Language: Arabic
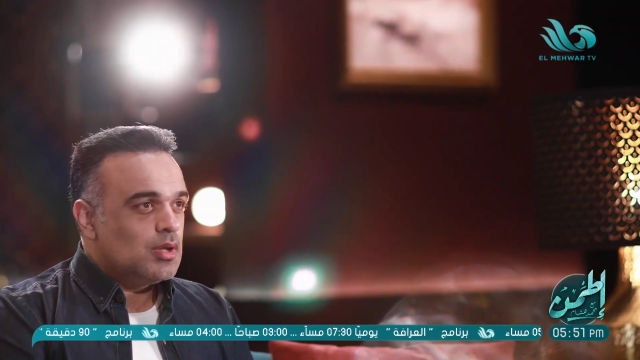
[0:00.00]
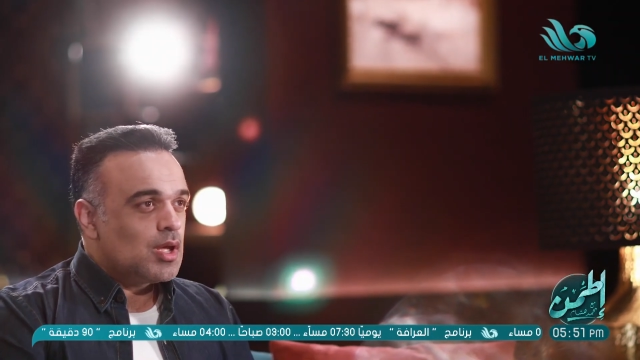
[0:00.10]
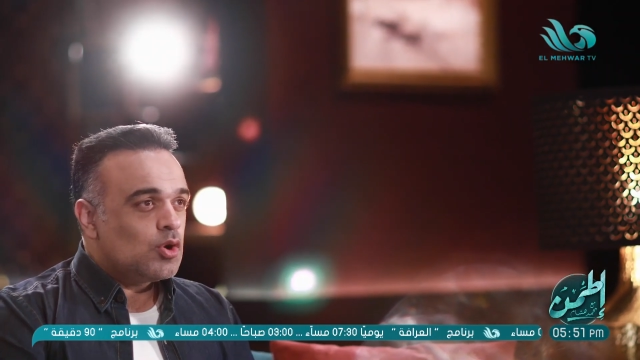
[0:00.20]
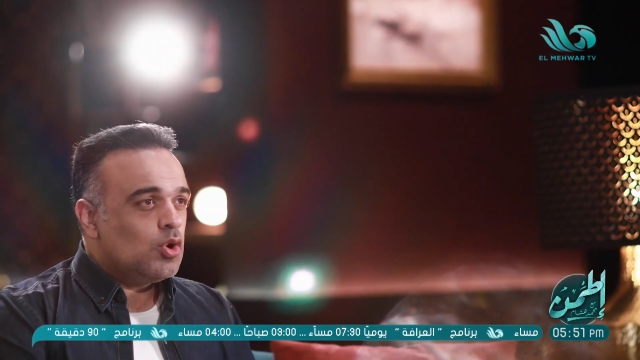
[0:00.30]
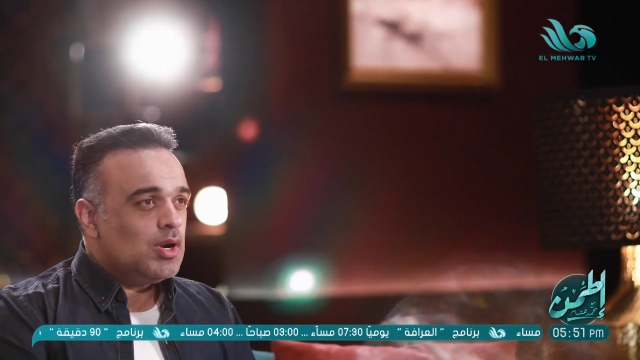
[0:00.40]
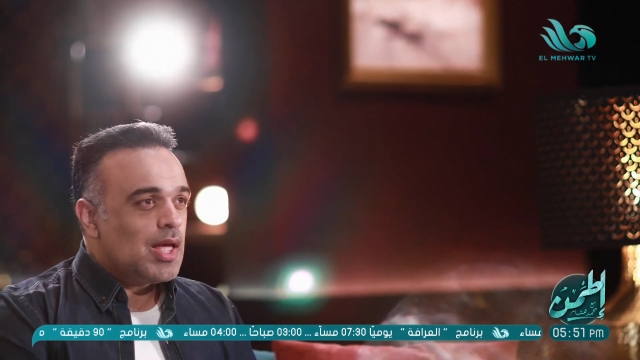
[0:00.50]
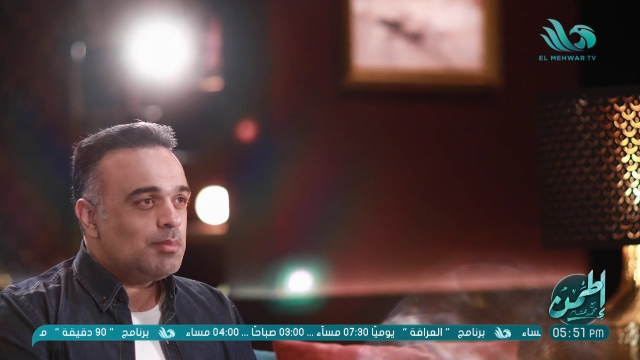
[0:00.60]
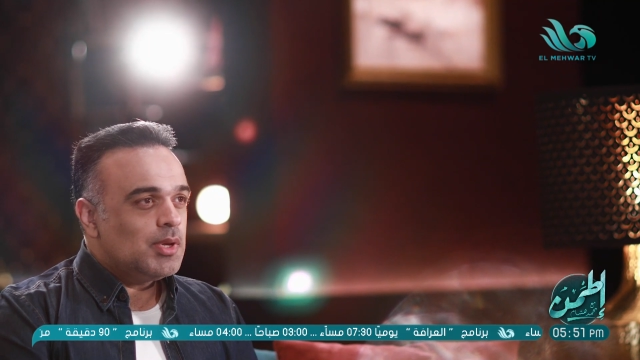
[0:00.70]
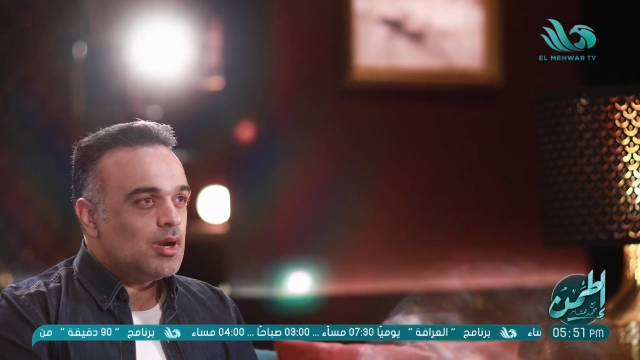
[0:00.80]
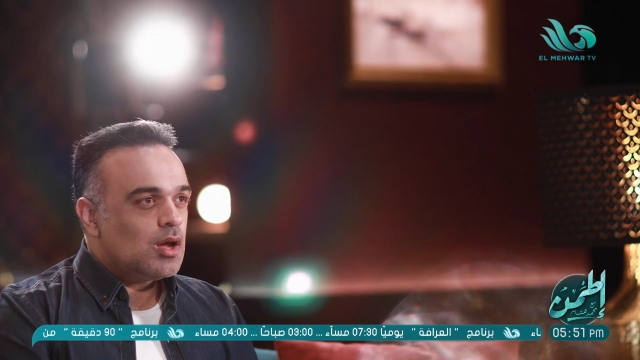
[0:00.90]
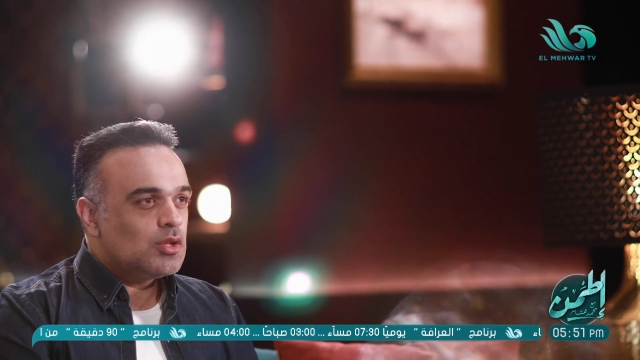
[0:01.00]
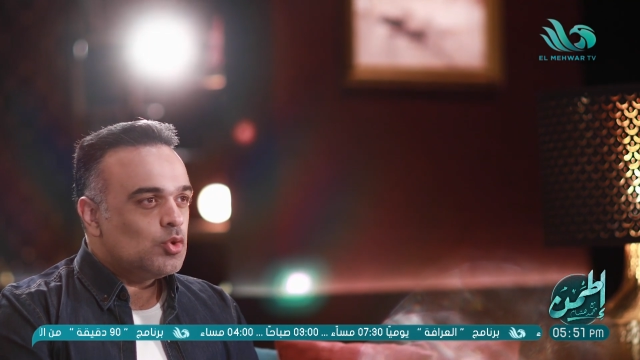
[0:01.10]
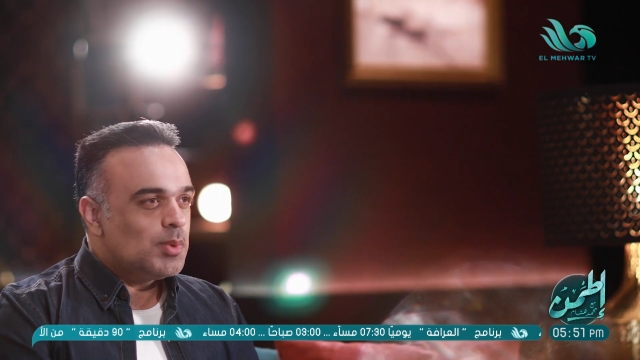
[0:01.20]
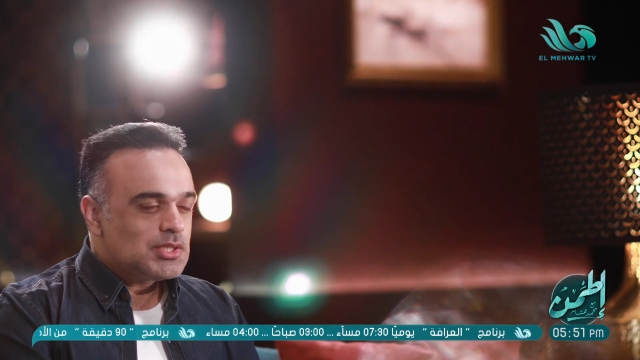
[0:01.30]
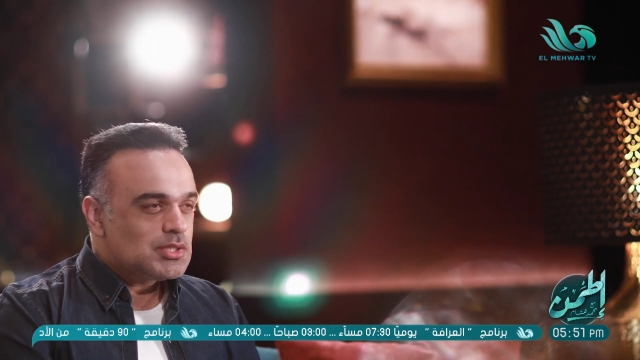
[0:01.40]
كان كل همي الأرض
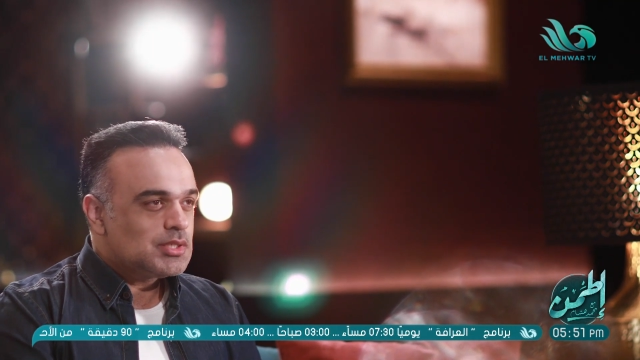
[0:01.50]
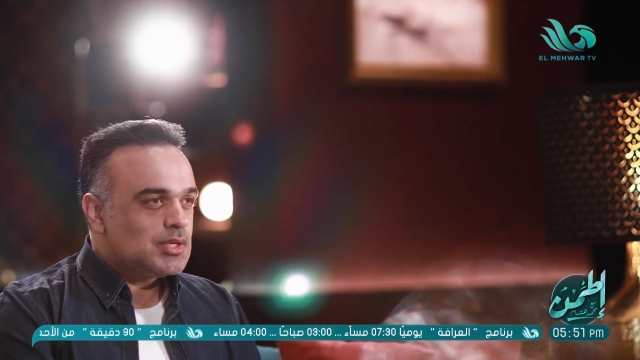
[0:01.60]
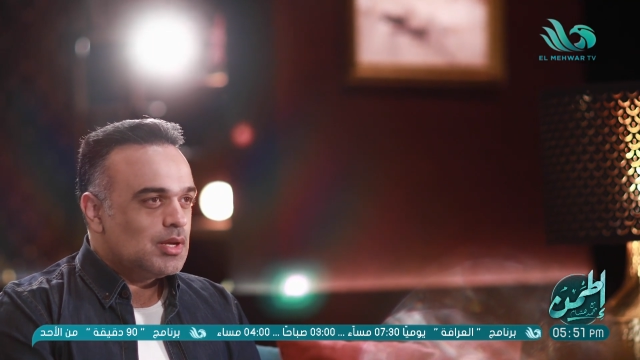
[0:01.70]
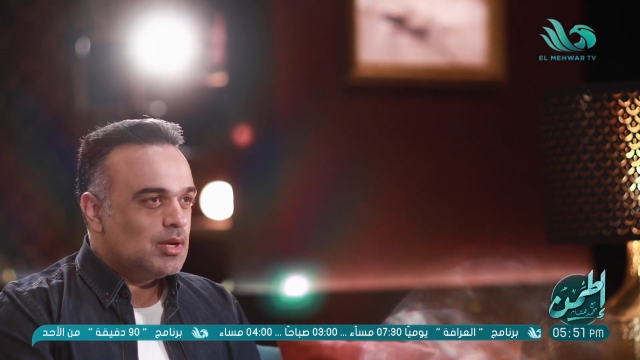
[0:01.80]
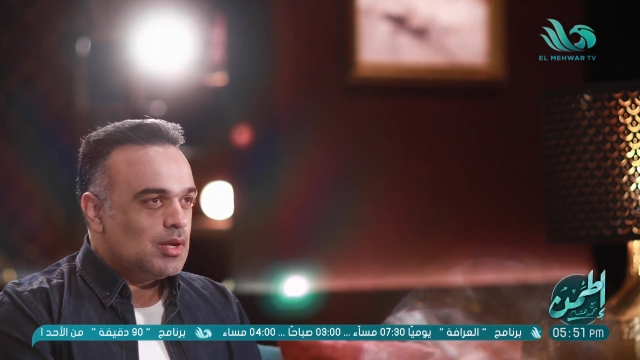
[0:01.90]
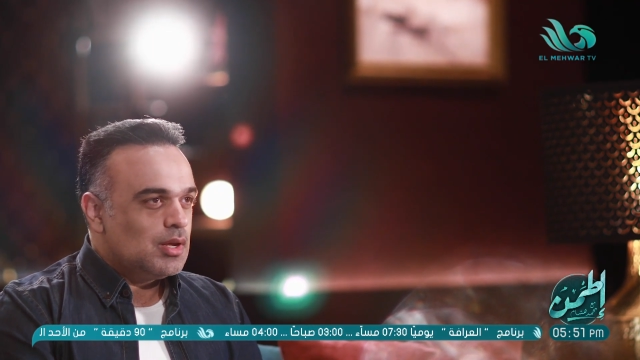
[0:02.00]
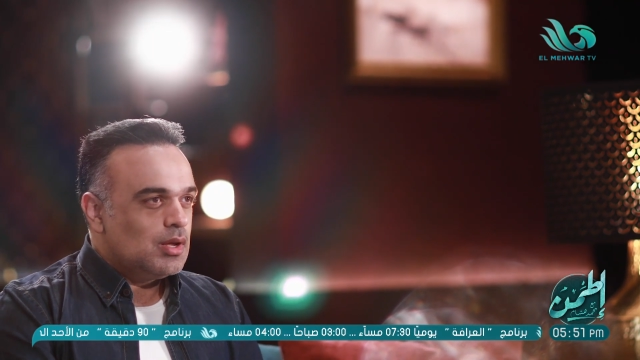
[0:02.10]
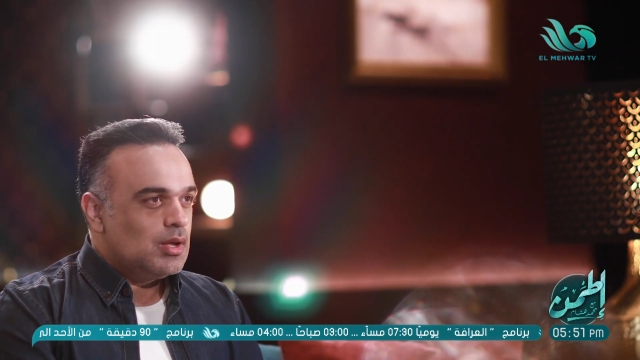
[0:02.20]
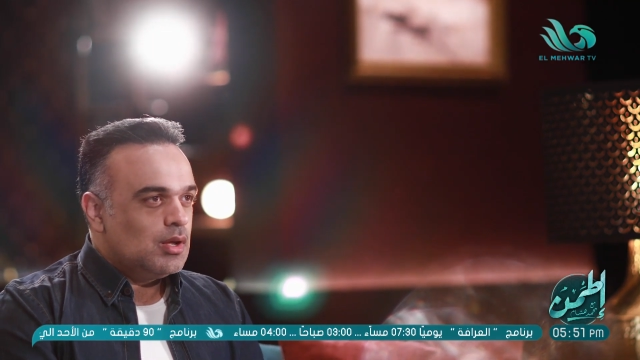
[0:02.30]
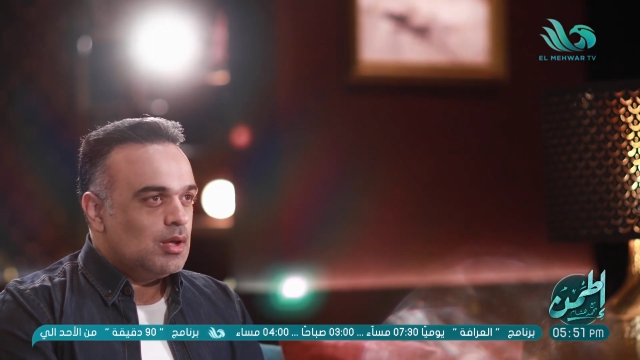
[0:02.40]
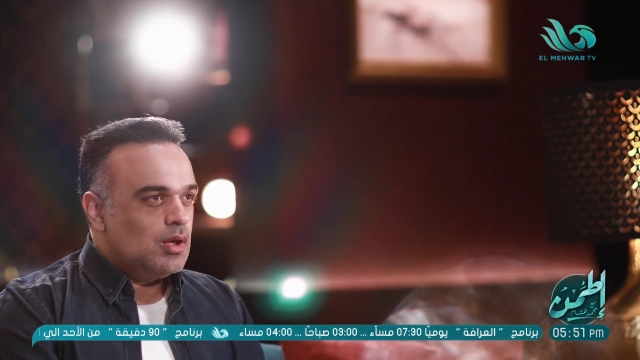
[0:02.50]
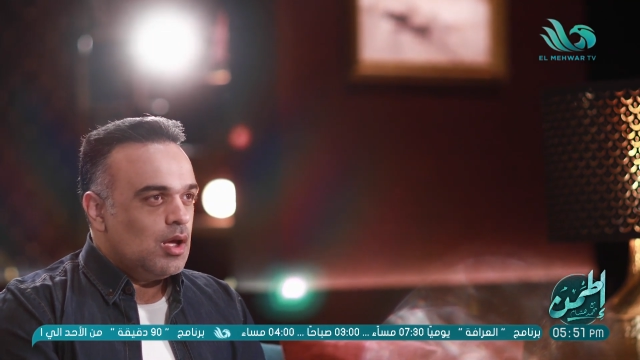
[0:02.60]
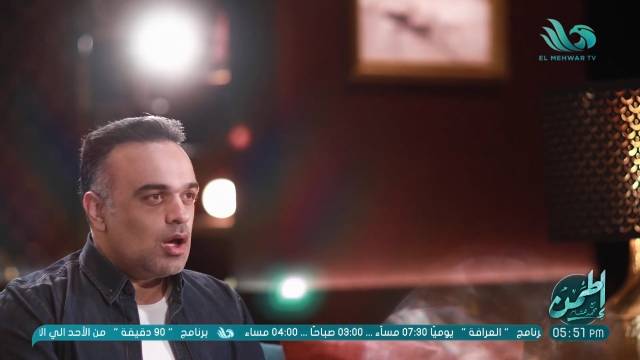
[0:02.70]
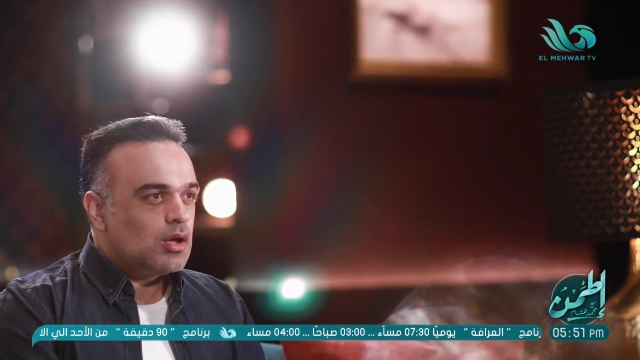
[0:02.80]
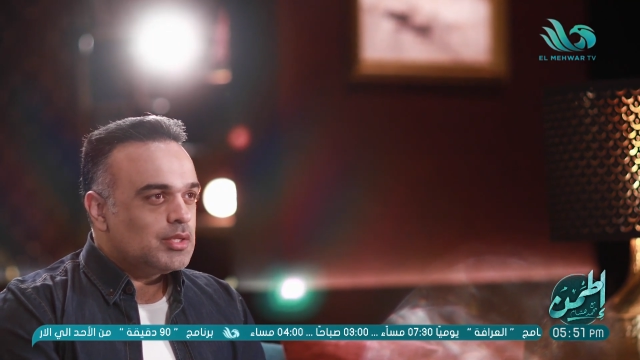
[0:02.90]
وبس
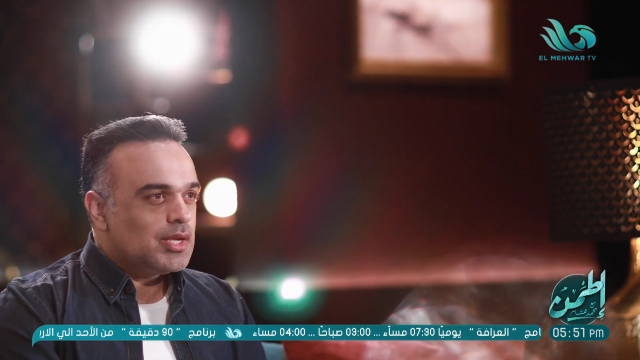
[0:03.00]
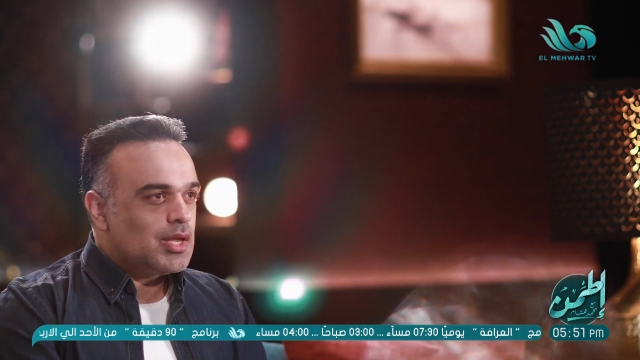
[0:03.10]
عقيدتي